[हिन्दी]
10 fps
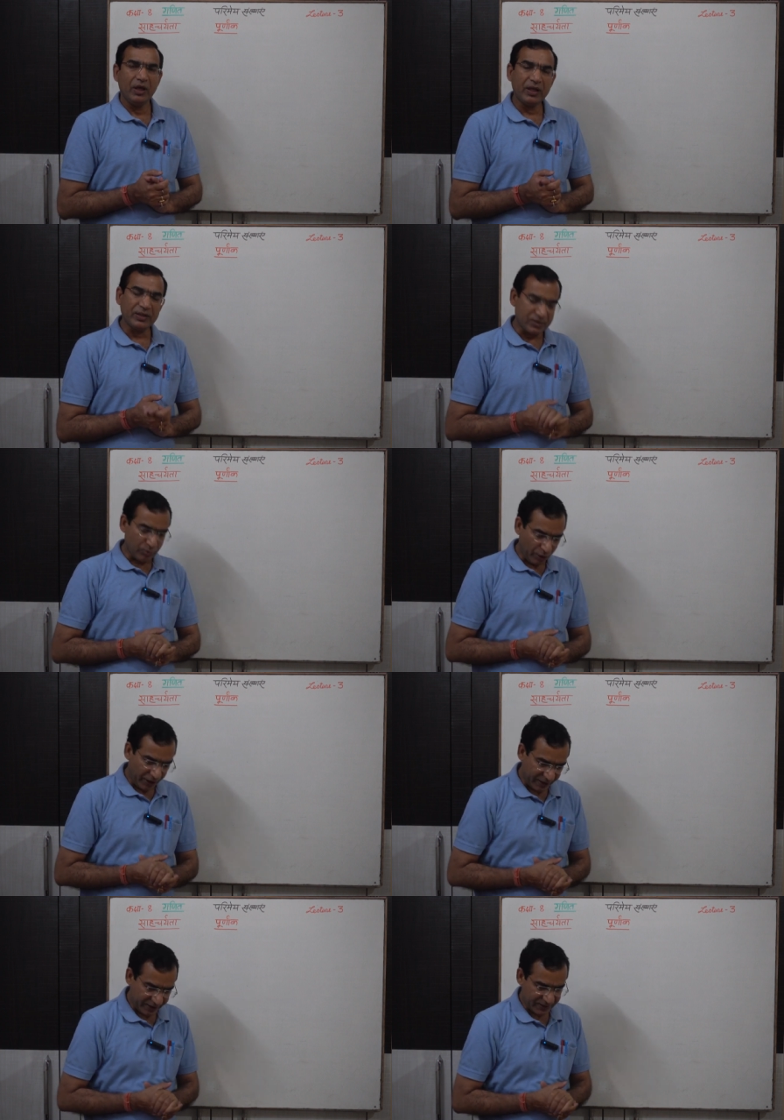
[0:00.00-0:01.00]
एक दशमलव
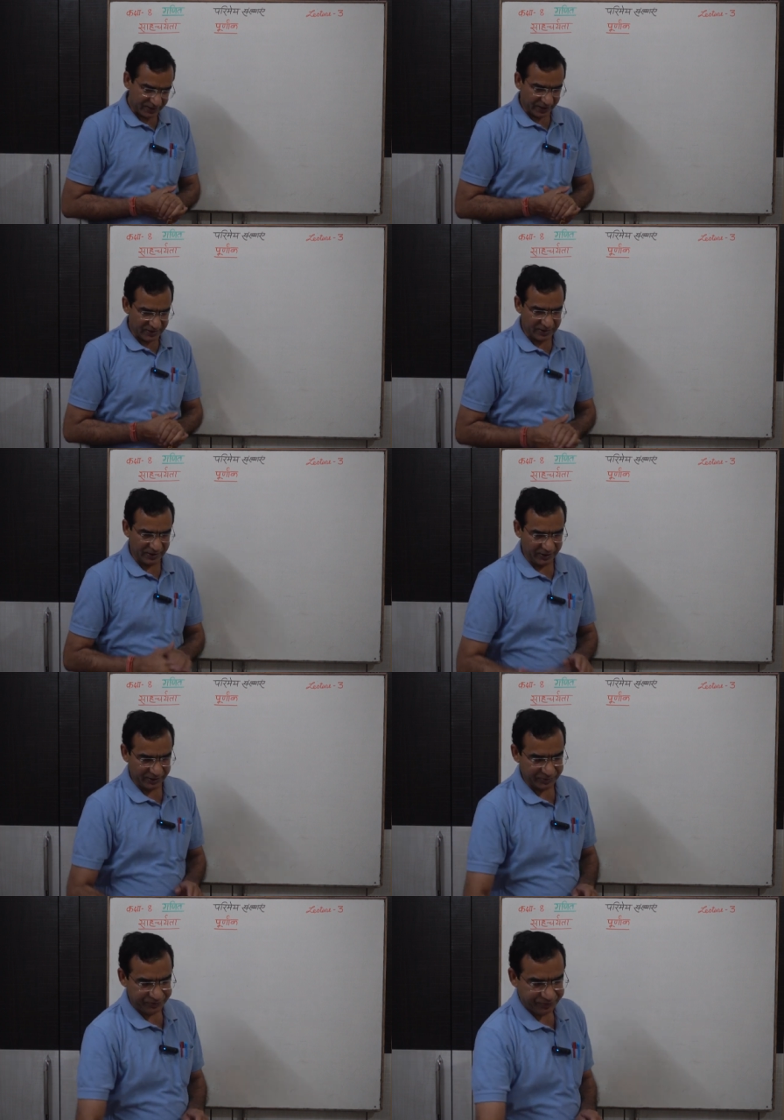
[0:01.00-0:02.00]
एक एक्सरसाइज के
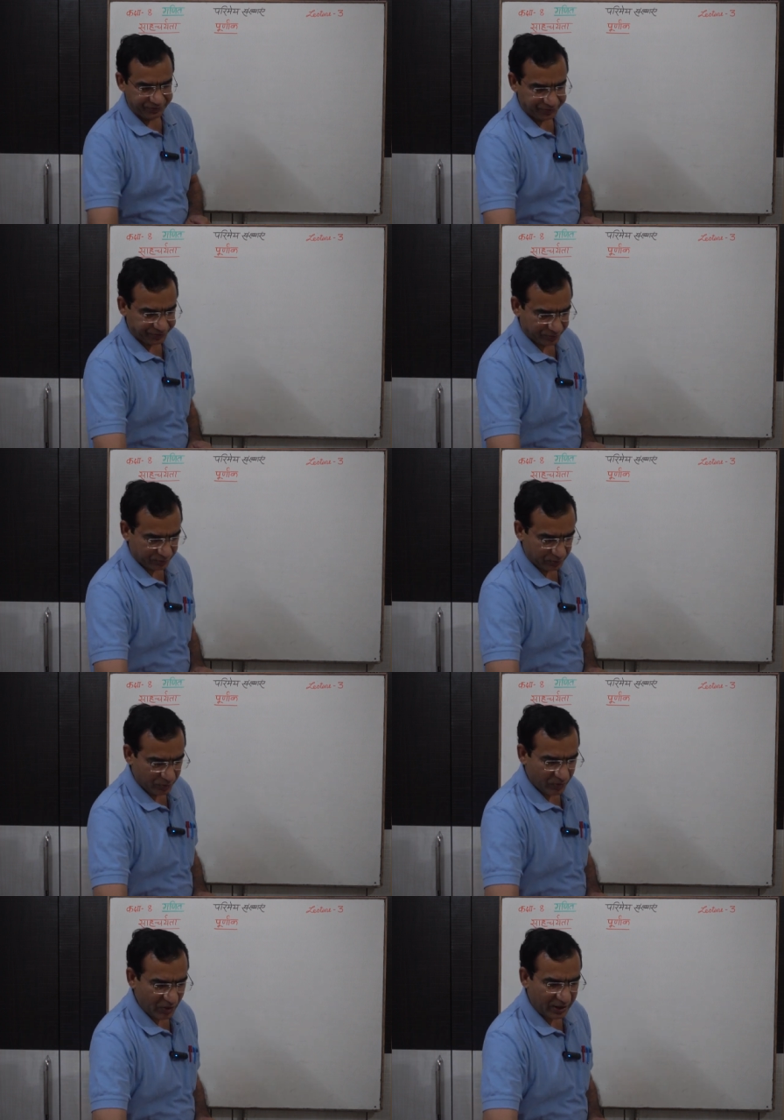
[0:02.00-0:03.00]
लिए
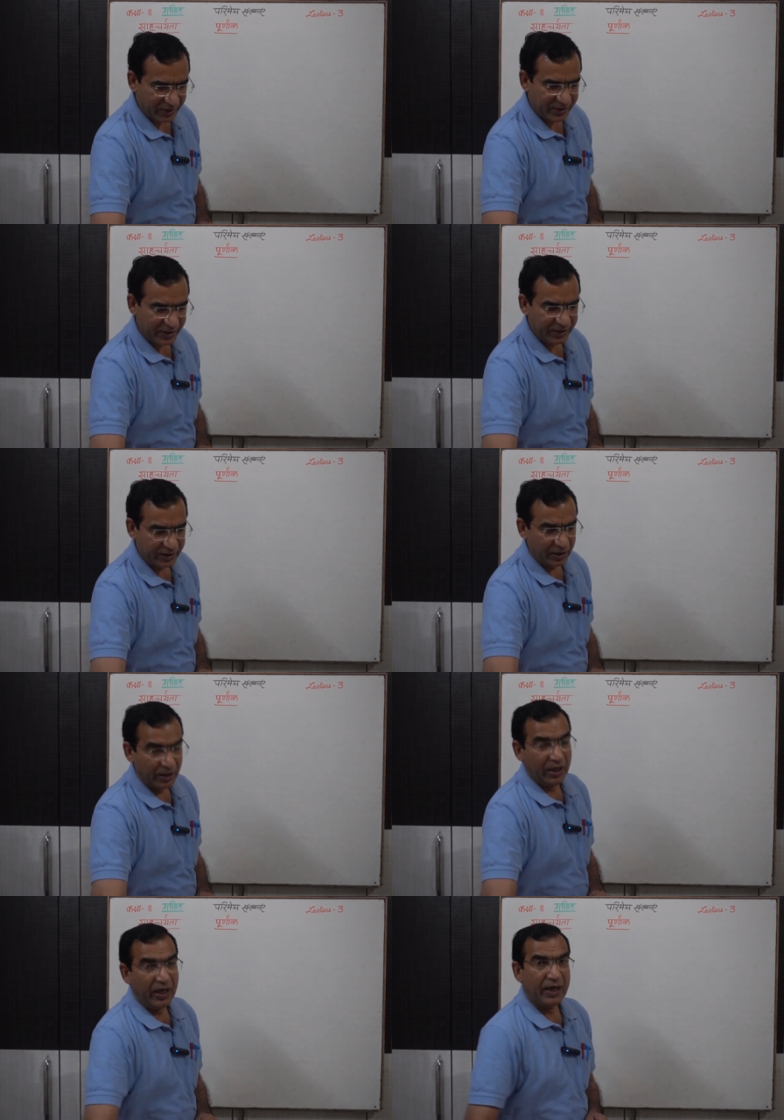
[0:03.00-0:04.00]
देखिए
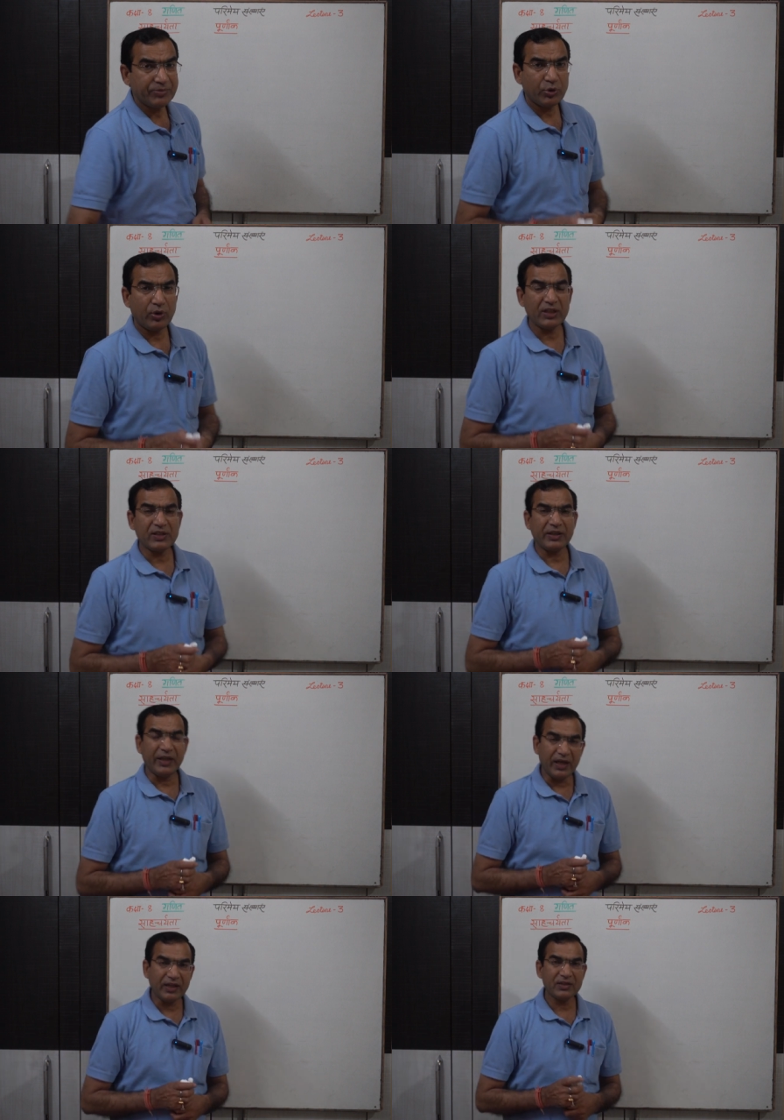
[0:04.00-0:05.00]
आप थोड़ा सा
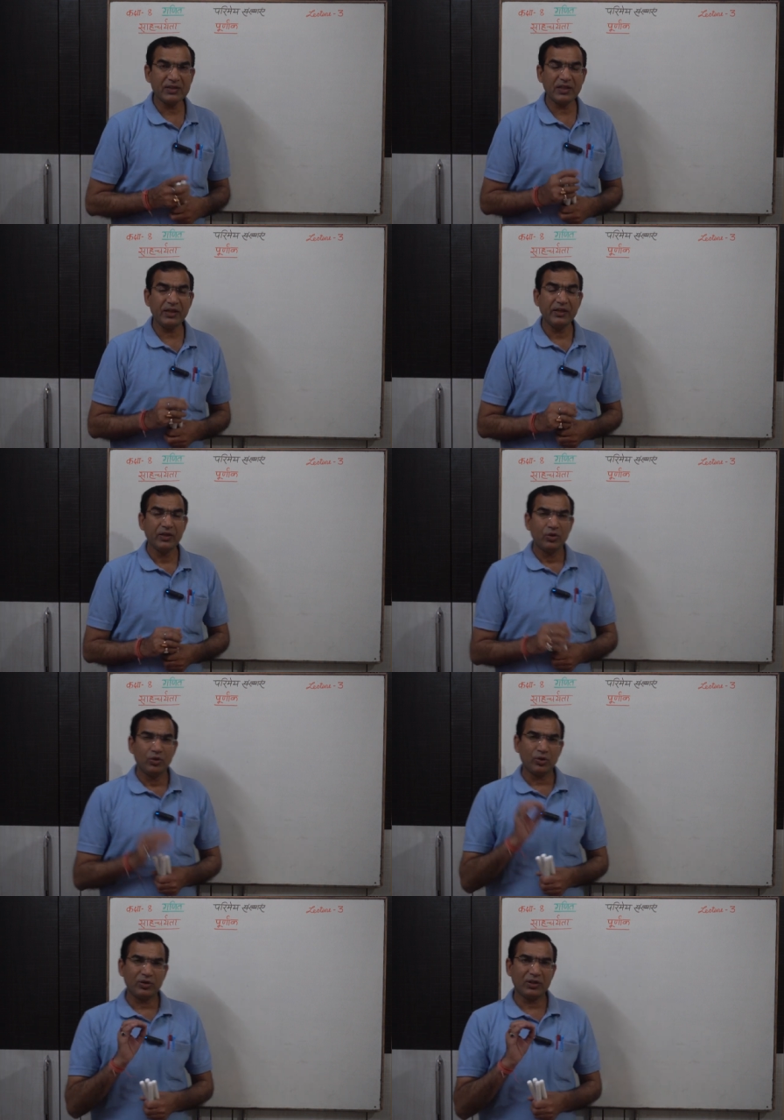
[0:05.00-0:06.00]
ध्यान से
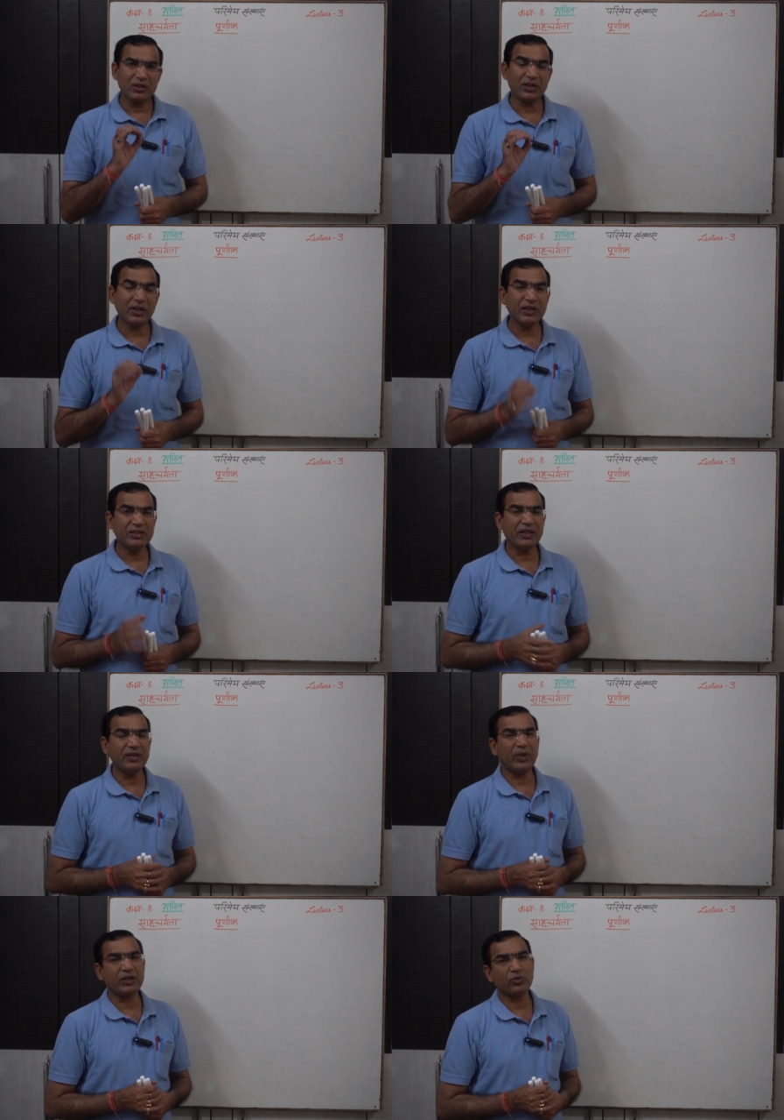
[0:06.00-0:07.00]
और तसल्ली से
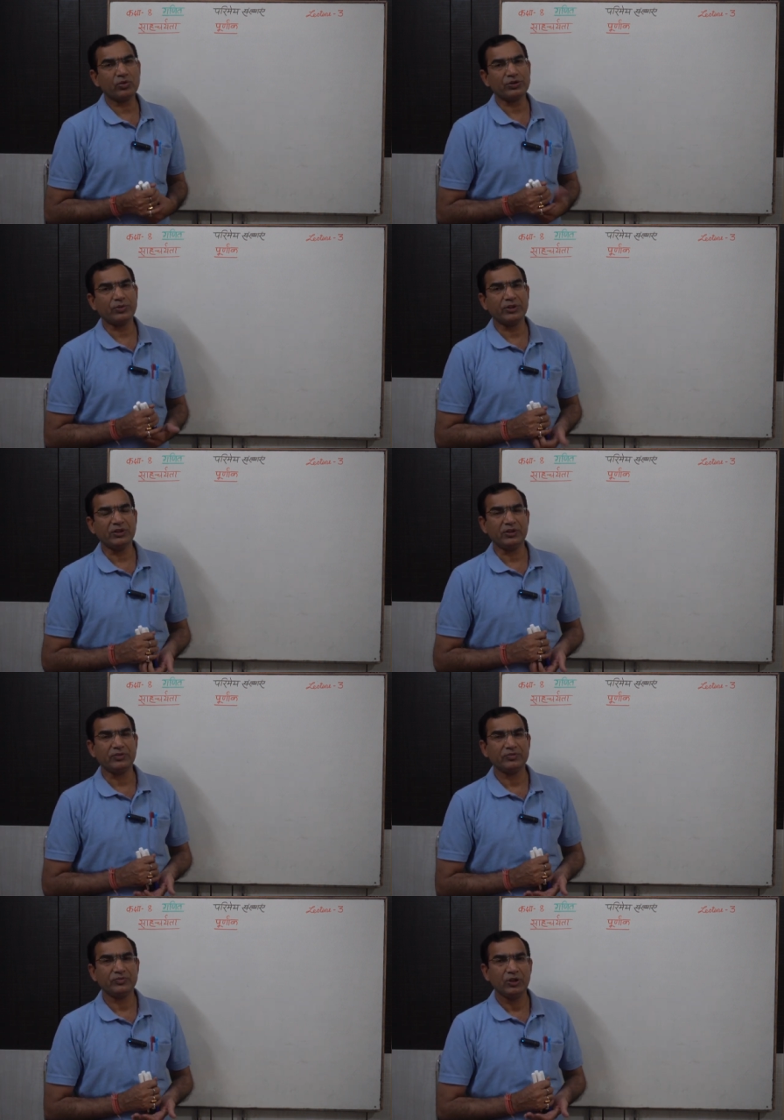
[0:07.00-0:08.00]
इन बातों को समझिए
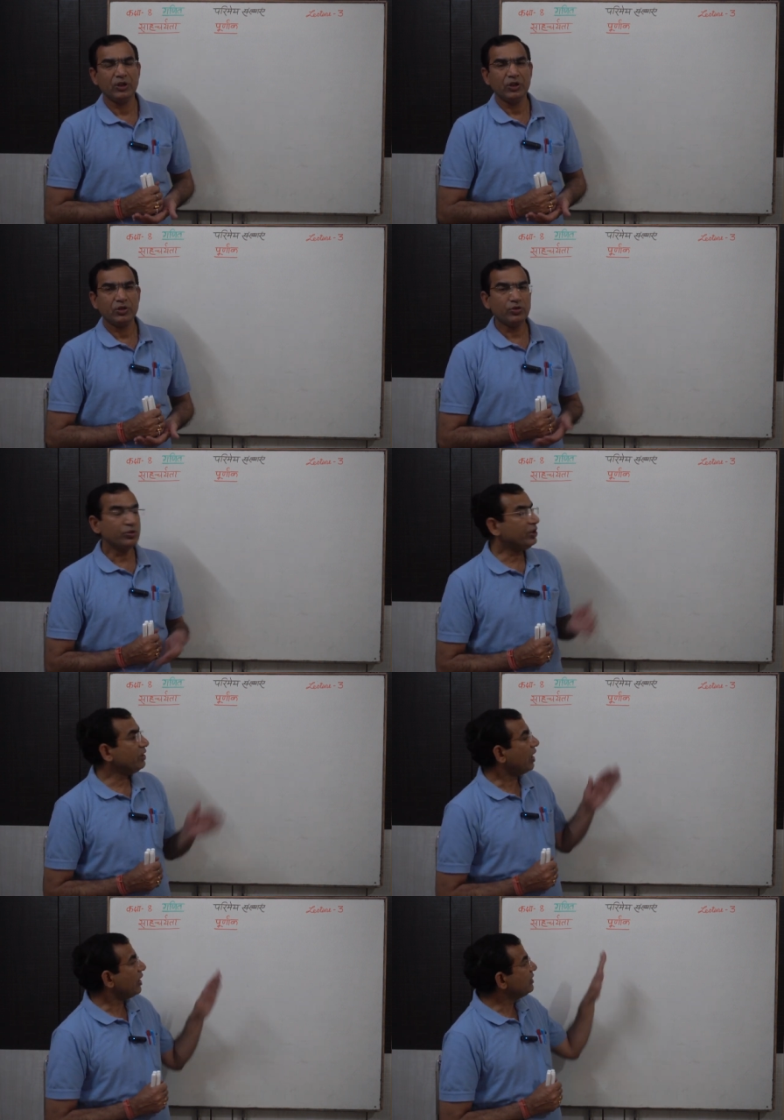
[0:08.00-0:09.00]
क्योंकि
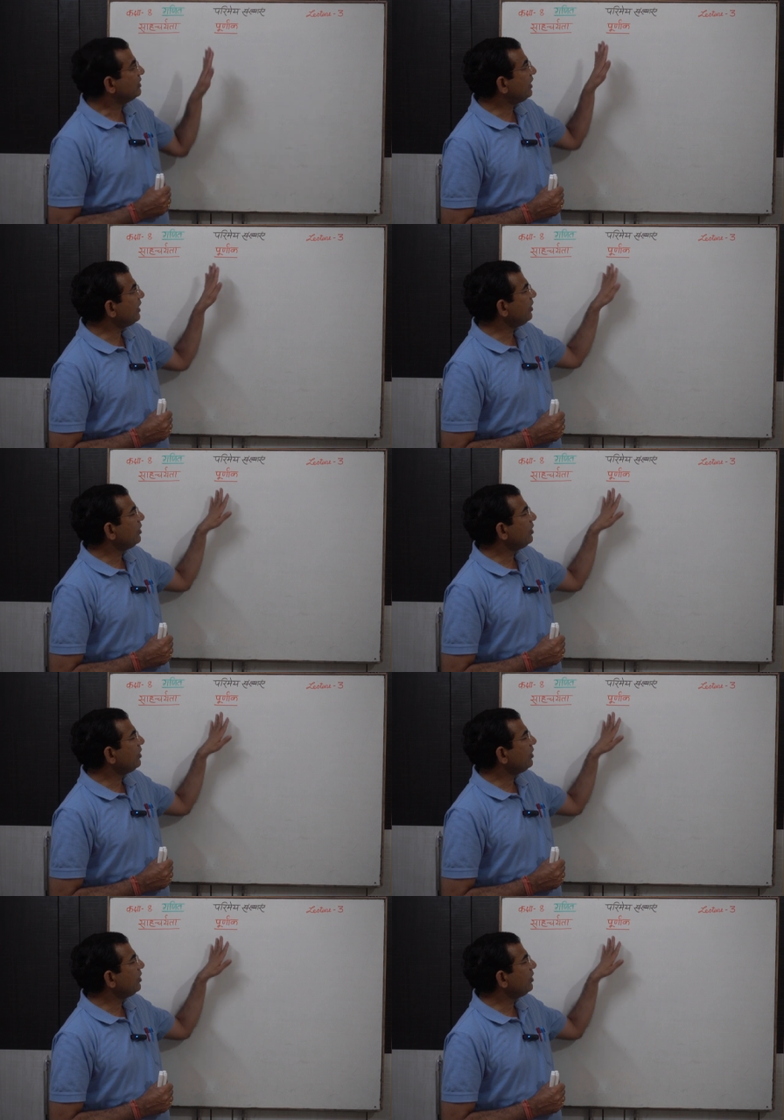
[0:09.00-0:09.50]
ये